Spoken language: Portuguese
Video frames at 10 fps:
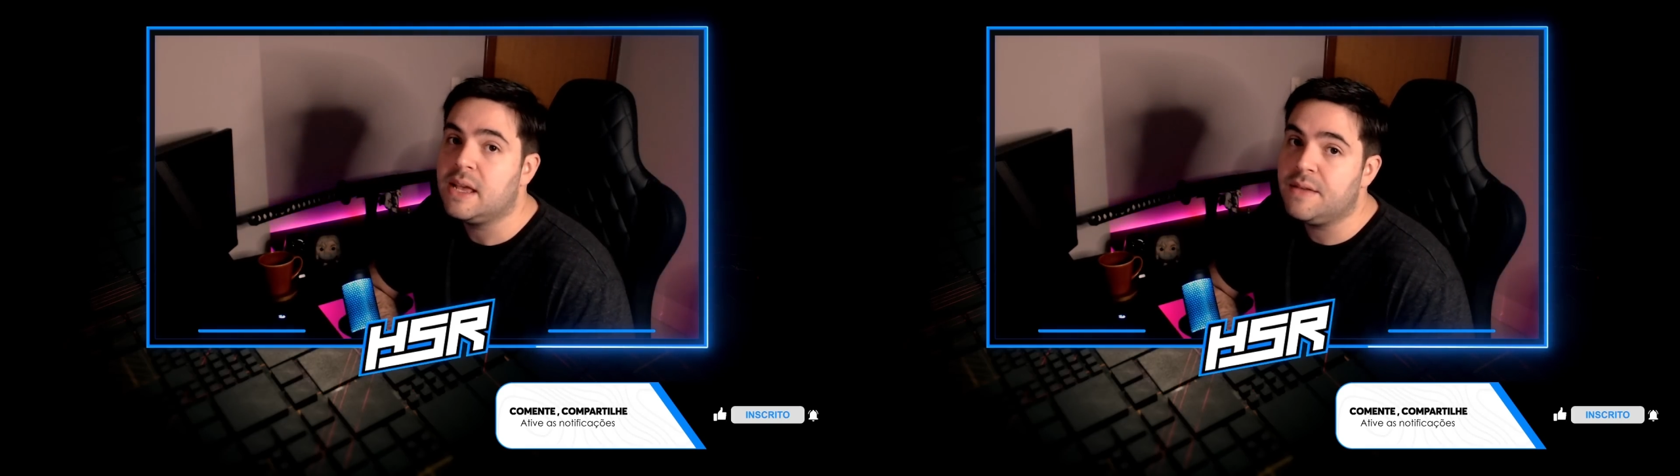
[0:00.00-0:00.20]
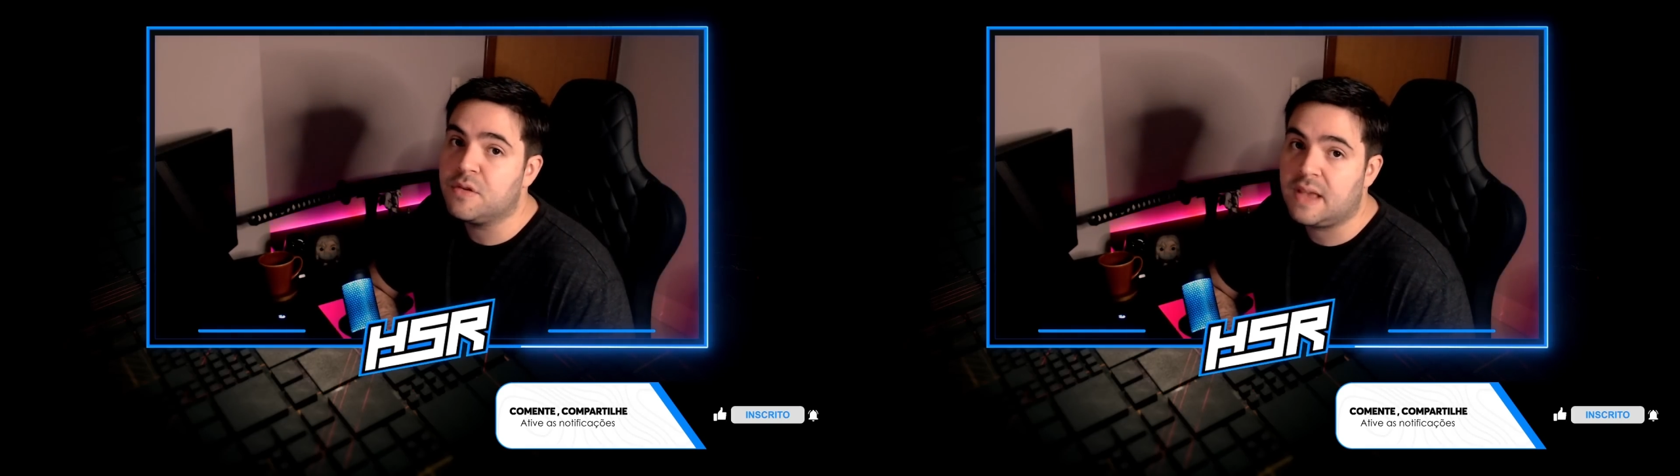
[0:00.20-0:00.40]

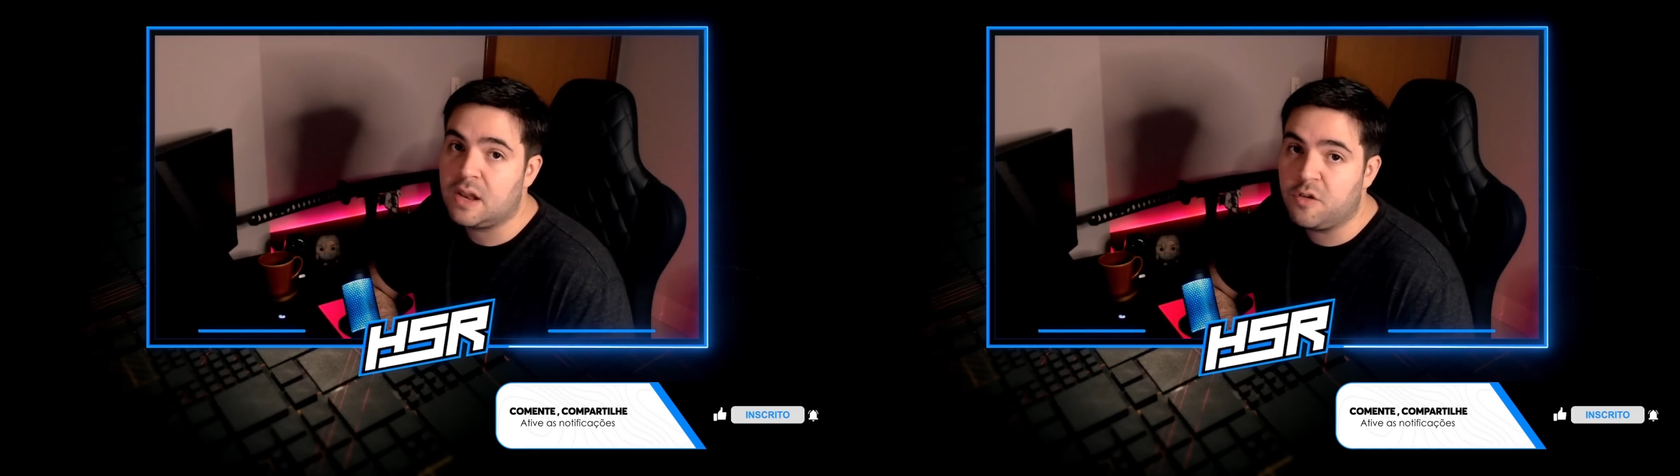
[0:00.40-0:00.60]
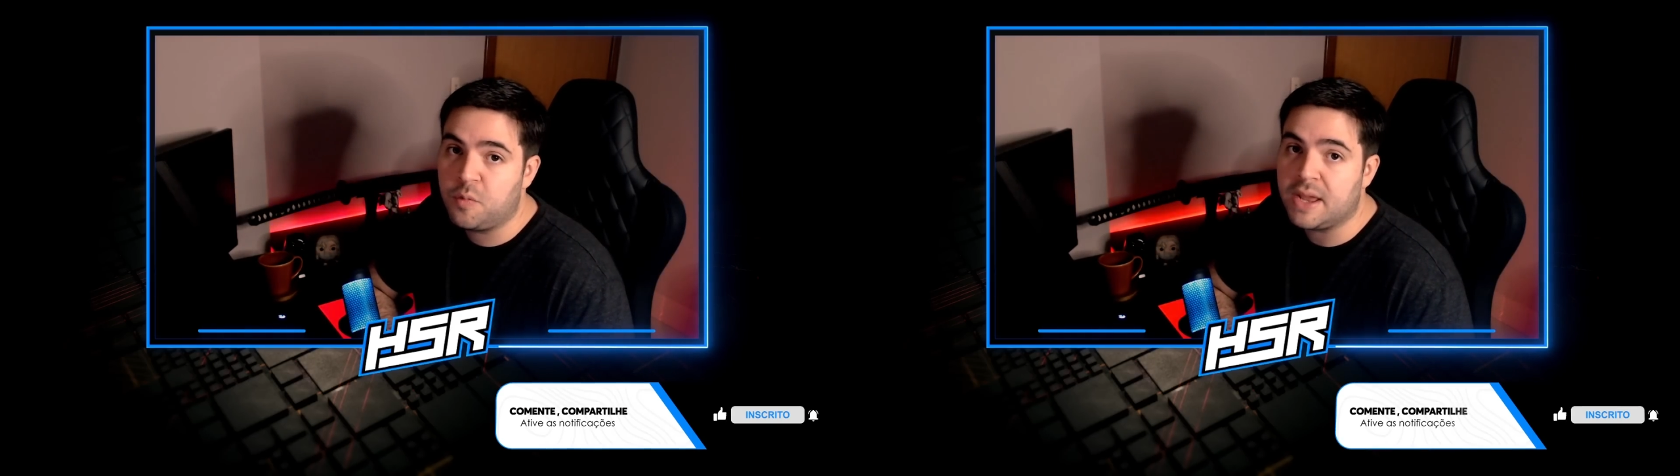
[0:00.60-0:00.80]
E você é
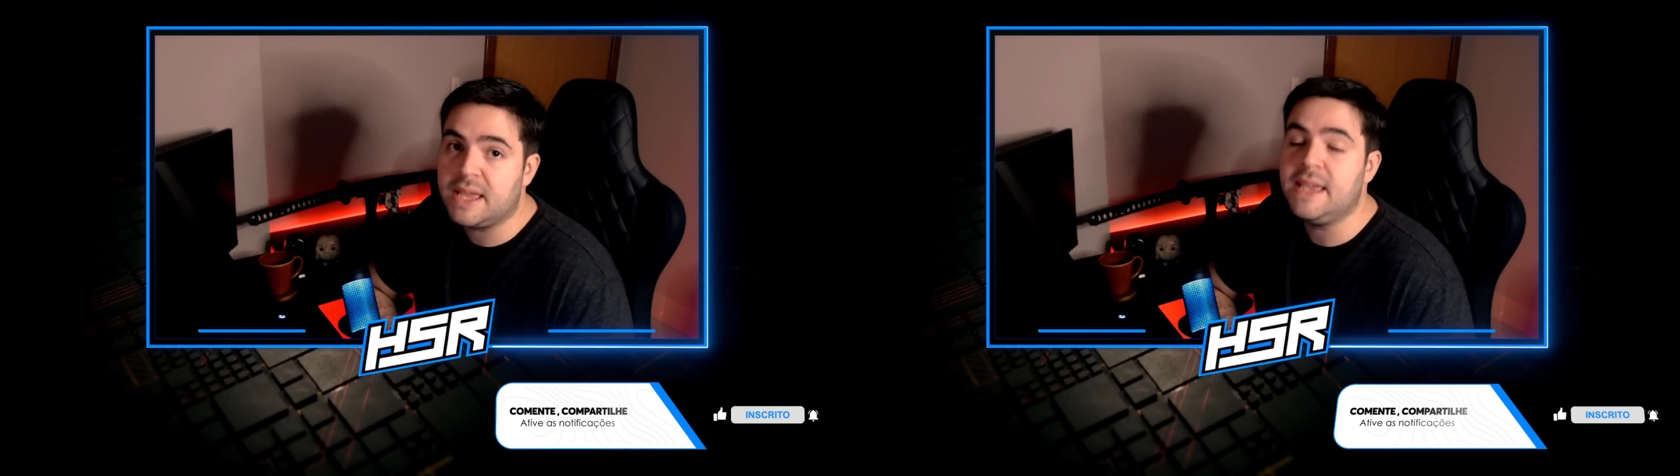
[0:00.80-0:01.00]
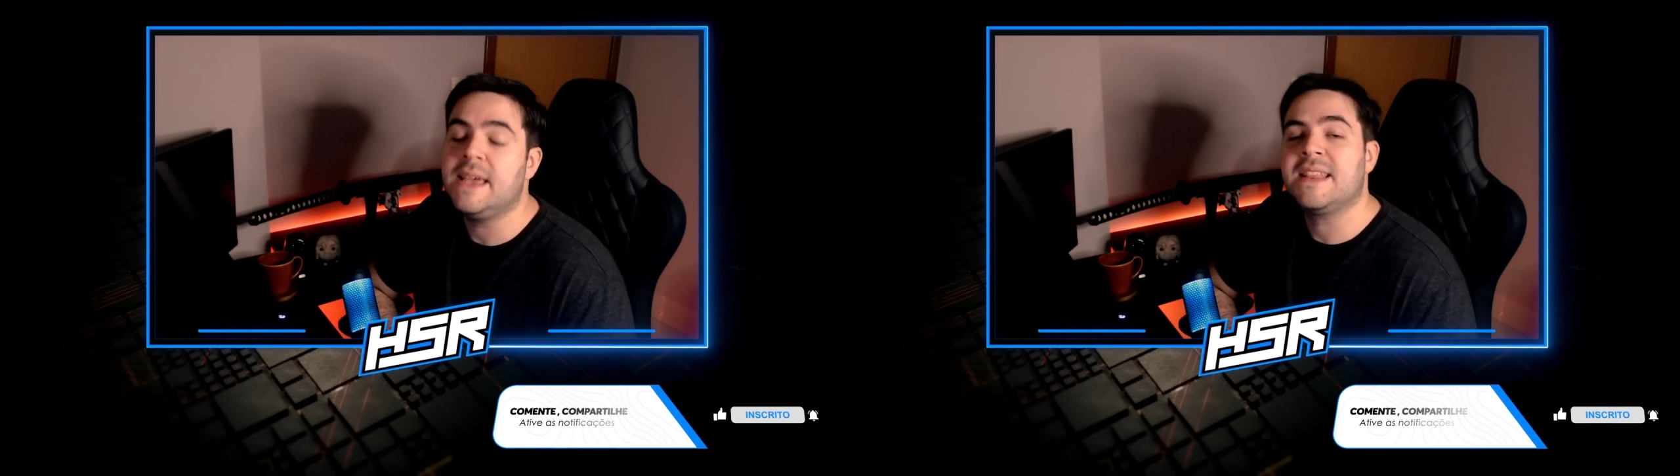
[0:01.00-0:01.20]
novo por
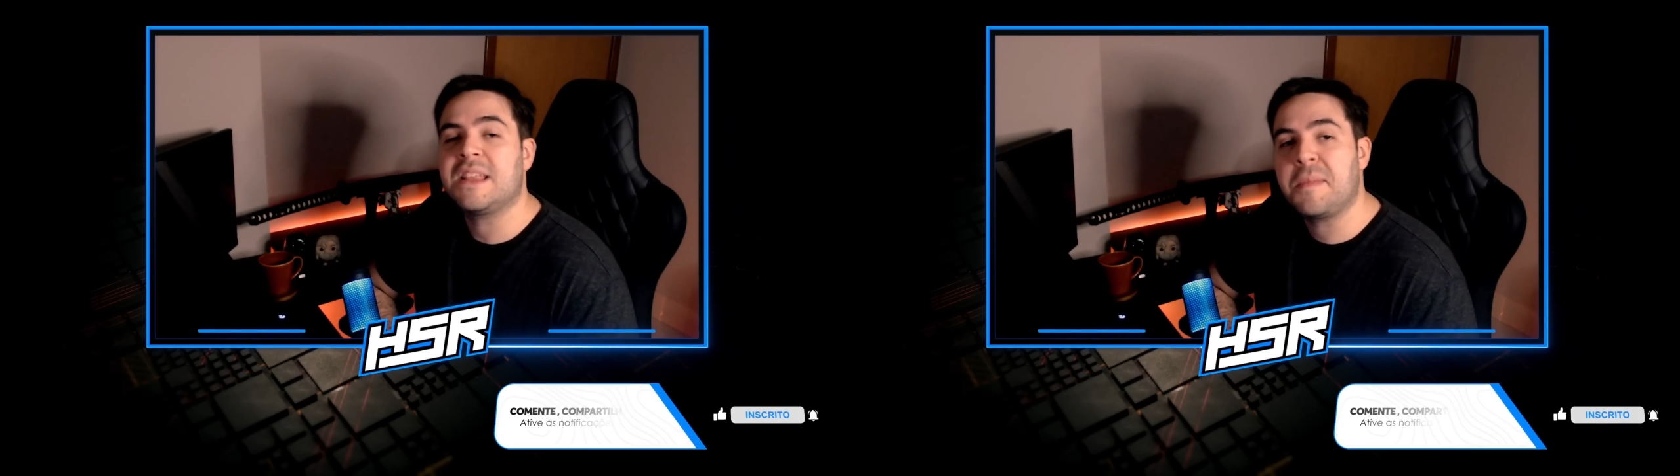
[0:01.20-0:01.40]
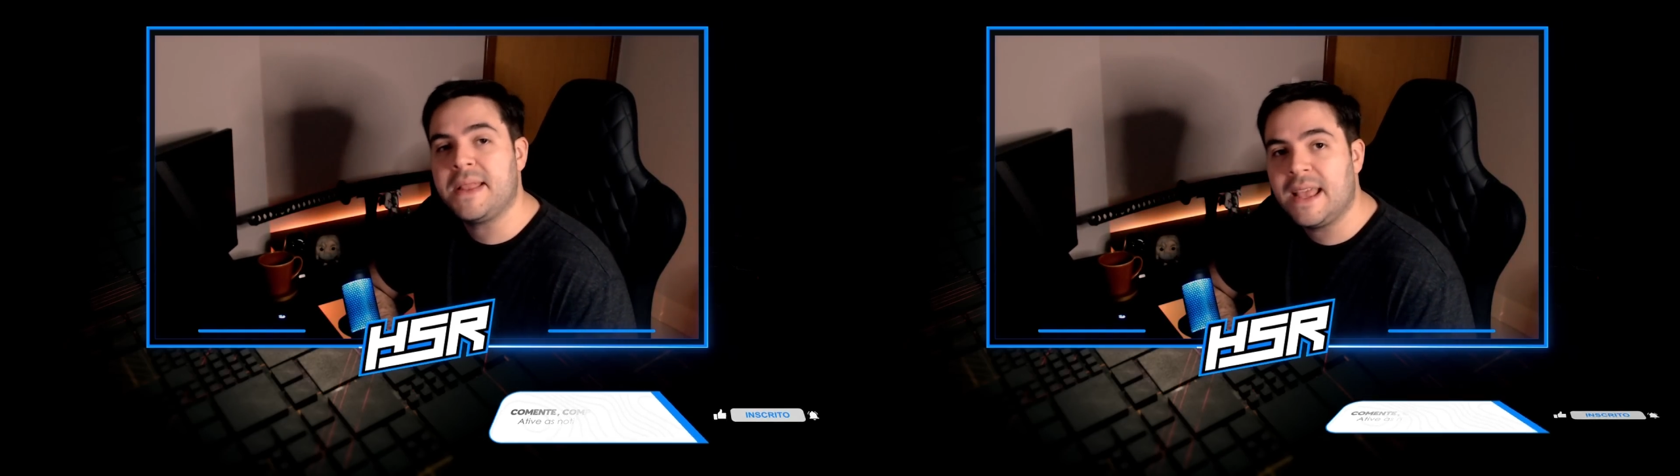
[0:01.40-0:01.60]
aqui,
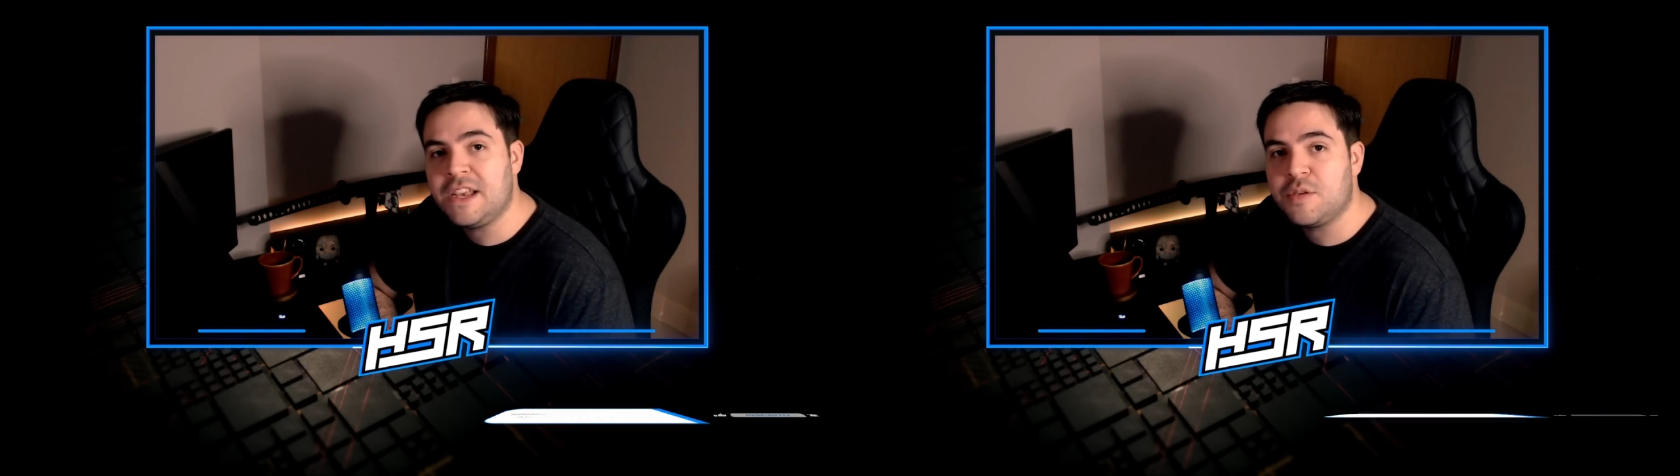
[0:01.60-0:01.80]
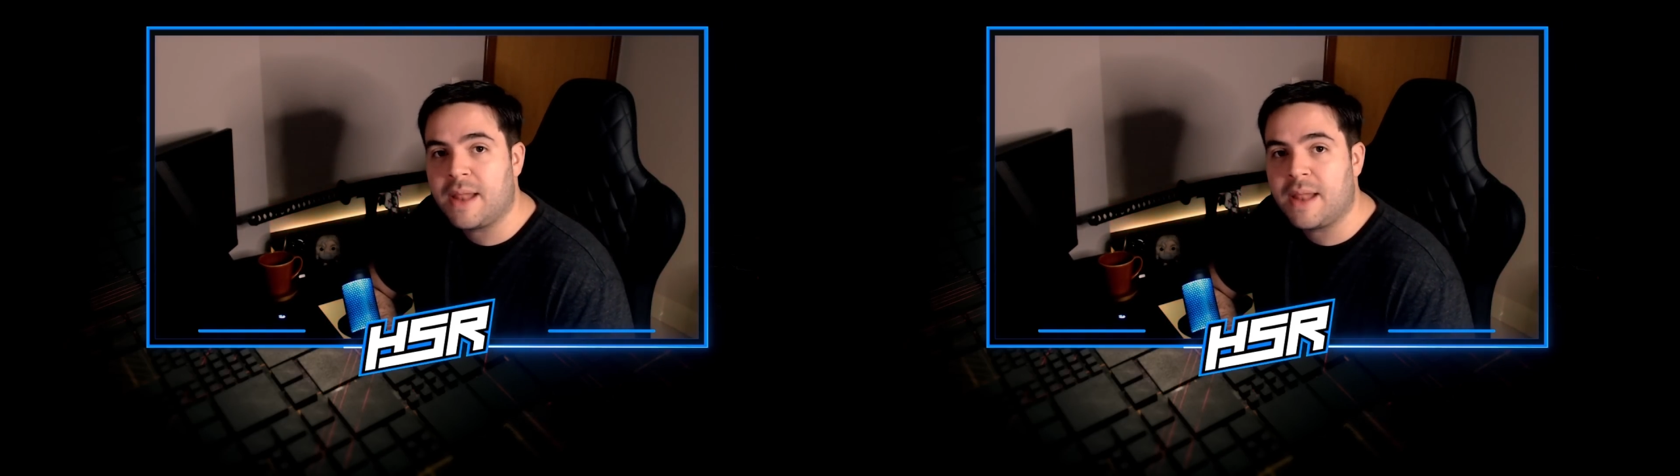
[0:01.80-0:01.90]
também deixa